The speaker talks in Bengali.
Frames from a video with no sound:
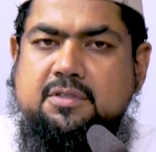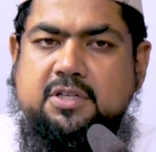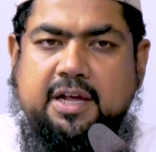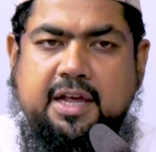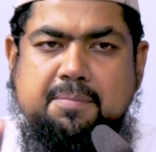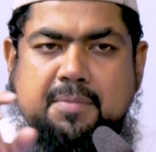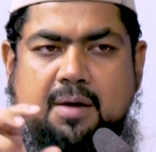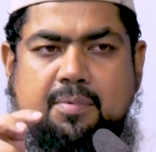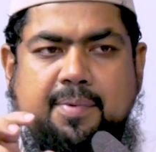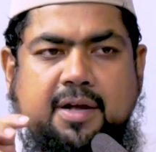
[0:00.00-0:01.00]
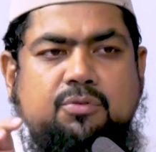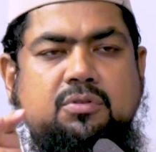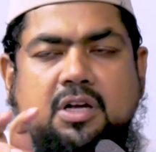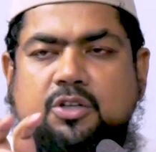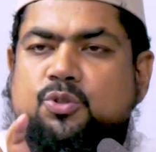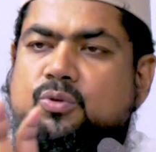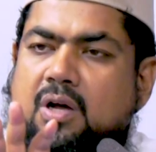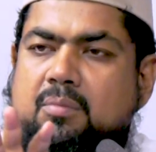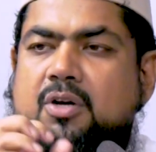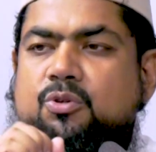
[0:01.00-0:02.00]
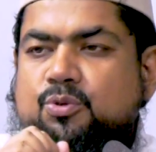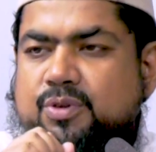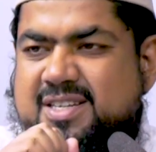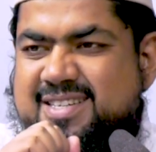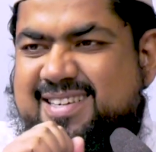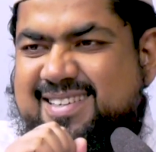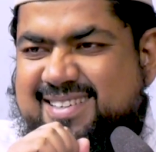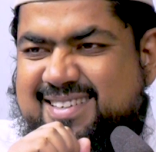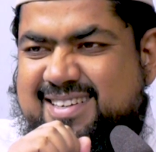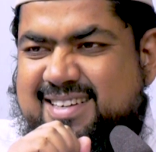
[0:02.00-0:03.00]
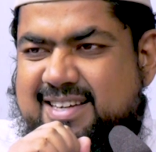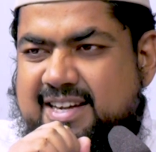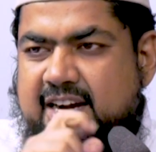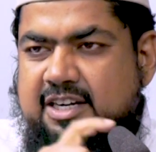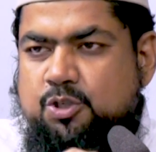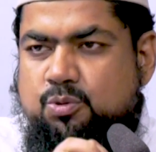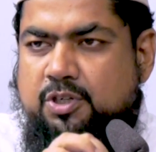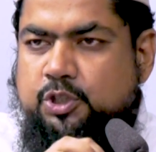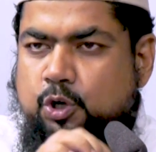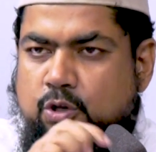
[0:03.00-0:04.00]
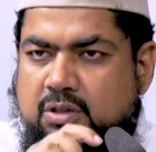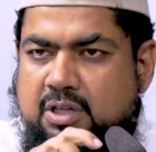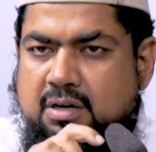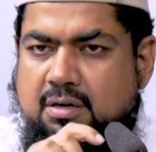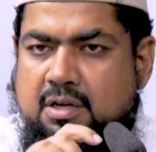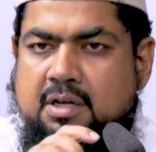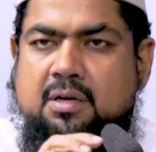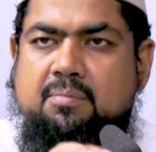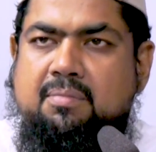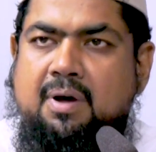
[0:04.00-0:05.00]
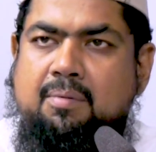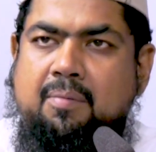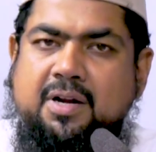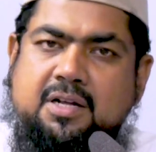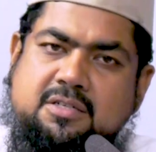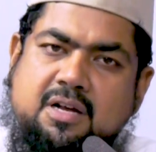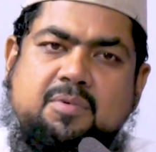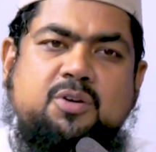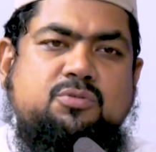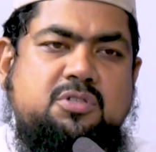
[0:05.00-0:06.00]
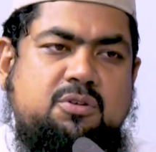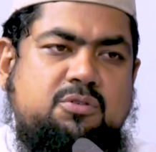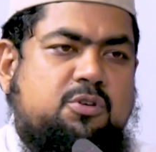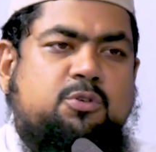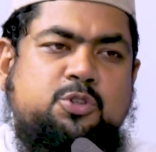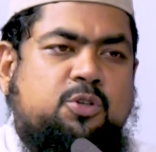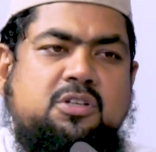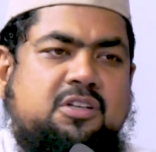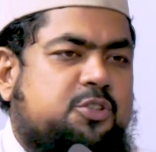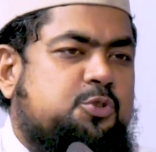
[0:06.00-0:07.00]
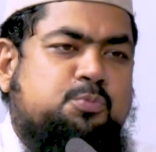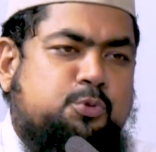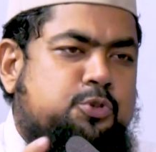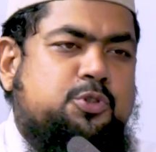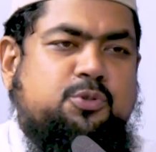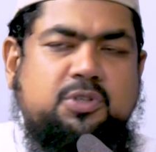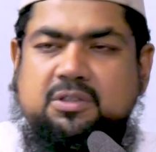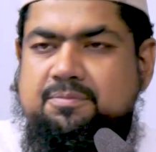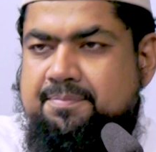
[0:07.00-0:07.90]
যে এই মা বাবা এখন তার জন্য আমানত হয়ে যায় একটা সময় সন্তান মা বাবার কাছে আমানত ছিল যখন সন্তান কিছু বুঝতো না